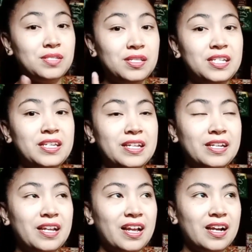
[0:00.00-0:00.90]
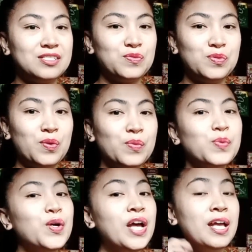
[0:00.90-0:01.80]
Isa din yan na
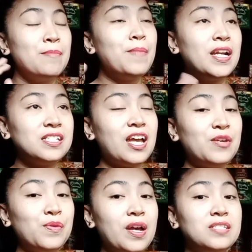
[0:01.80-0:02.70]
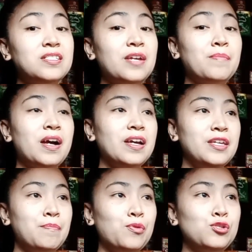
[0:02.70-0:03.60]
nakakatulong para tayo guys ay
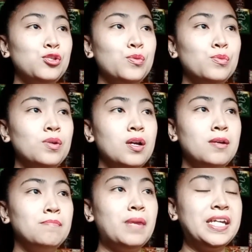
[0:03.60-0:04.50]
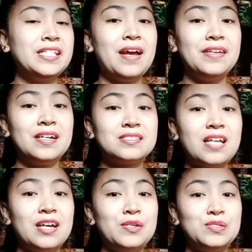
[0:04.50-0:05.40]
makaipon yung mahinayang
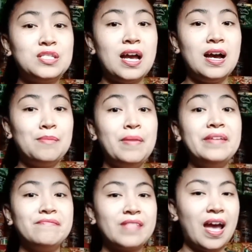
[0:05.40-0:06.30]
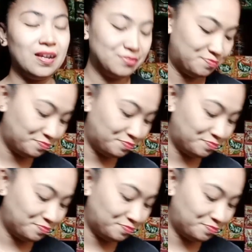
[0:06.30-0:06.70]
tayo sa benta.